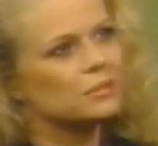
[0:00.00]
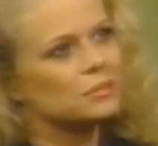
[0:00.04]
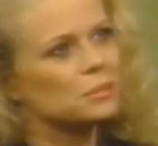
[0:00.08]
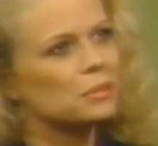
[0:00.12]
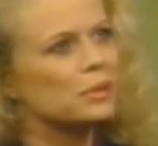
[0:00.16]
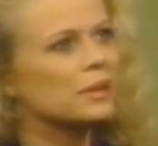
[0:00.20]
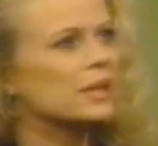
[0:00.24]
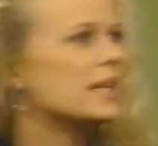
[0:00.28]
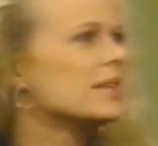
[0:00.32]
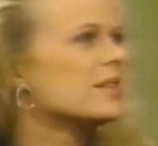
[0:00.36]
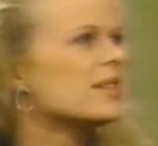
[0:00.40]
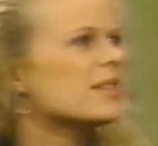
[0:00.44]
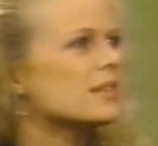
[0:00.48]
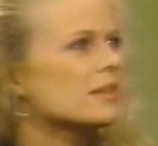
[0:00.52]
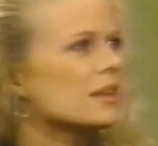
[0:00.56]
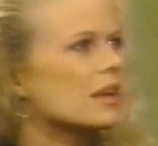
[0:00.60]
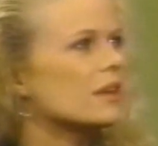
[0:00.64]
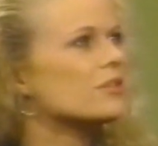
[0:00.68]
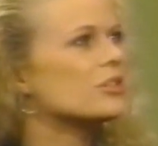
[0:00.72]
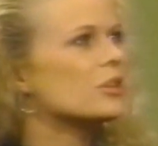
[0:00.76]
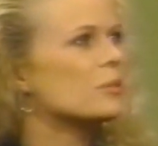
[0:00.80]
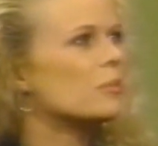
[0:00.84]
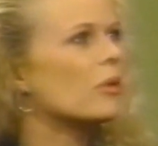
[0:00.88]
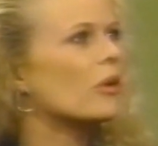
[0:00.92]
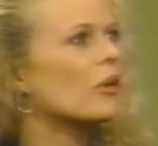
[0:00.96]
Il vous
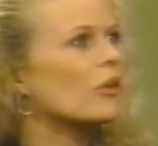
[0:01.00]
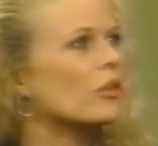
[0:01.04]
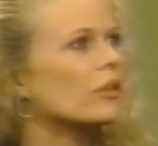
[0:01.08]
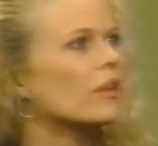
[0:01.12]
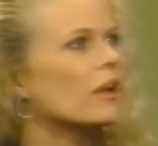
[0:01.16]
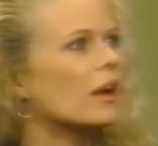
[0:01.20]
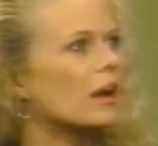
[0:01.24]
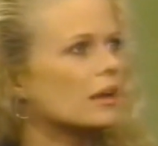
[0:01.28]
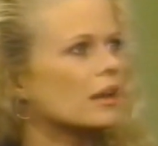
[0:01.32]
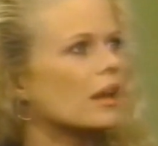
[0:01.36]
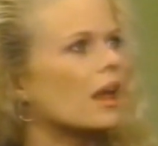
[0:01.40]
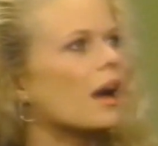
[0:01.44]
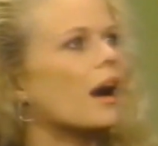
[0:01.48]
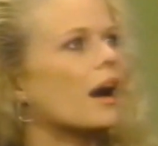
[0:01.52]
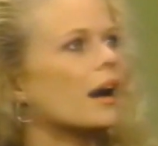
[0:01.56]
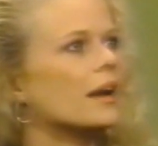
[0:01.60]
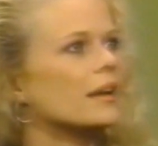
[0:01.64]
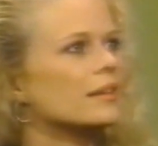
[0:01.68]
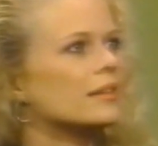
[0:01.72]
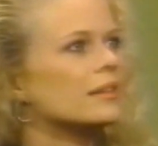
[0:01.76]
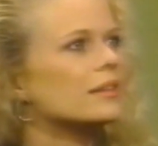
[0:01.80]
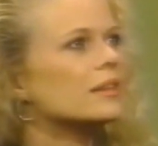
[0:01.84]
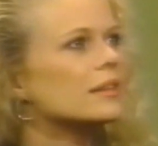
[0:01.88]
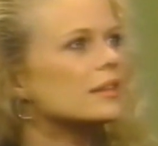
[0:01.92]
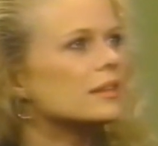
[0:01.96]
aime tous les deux
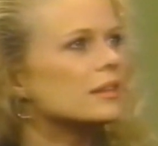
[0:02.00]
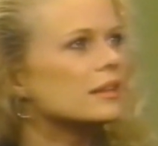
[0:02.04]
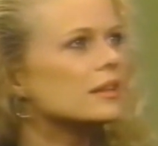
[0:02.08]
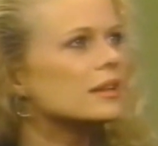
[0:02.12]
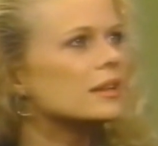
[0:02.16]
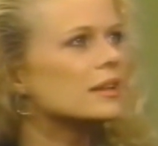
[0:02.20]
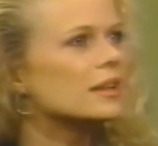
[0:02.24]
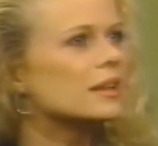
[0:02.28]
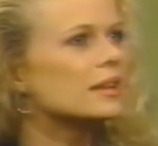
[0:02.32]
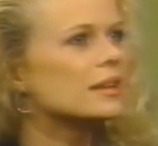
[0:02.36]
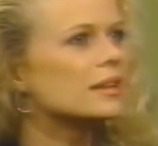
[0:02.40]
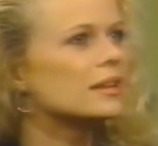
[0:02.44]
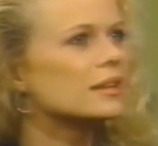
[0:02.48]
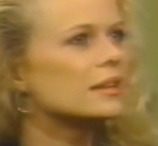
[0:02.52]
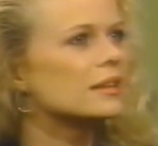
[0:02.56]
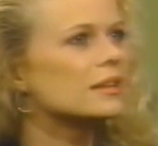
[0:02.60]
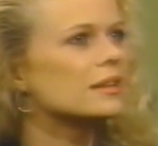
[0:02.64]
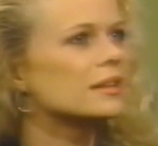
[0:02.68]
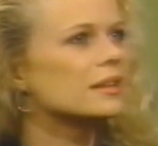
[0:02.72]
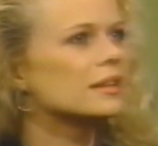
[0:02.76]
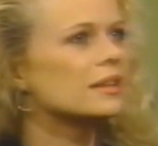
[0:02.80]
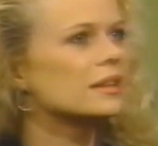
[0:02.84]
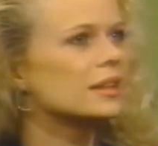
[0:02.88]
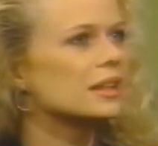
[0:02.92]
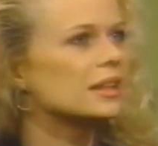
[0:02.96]
beaucoup.
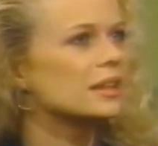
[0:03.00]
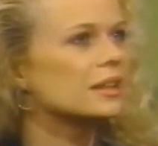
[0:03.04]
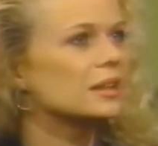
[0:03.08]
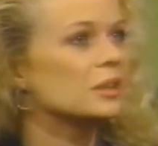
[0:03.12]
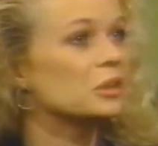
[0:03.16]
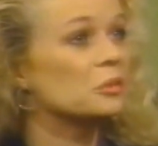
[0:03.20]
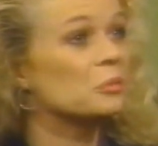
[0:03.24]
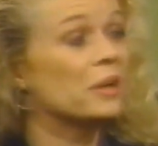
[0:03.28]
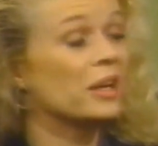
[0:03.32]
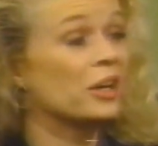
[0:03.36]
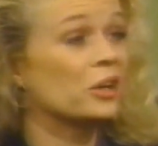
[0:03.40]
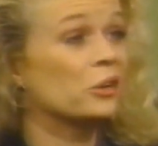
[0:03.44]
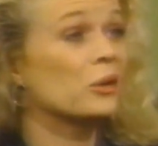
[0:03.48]
Ça lui ferait